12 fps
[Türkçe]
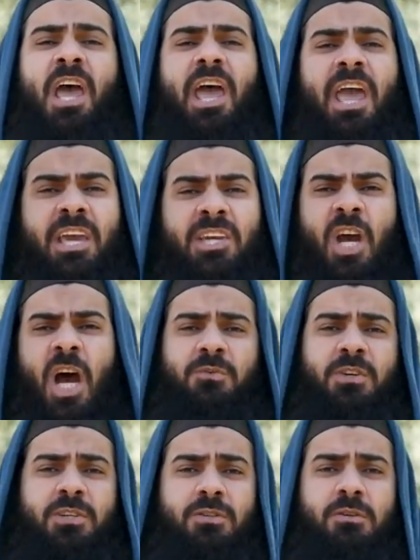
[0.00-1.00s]
Ey
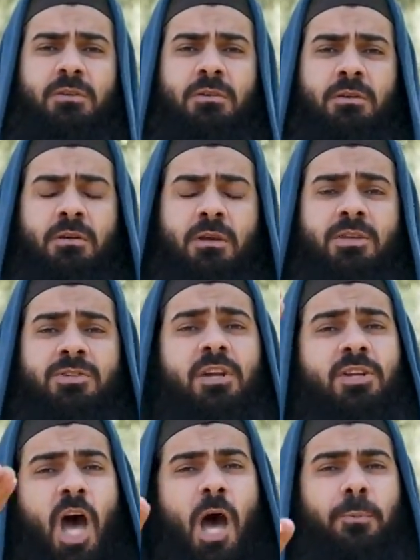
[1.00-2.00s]
kafir!
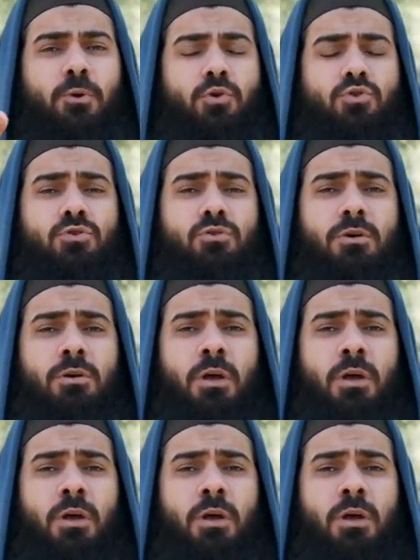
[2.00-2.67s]
Sen ne yapıyorsun?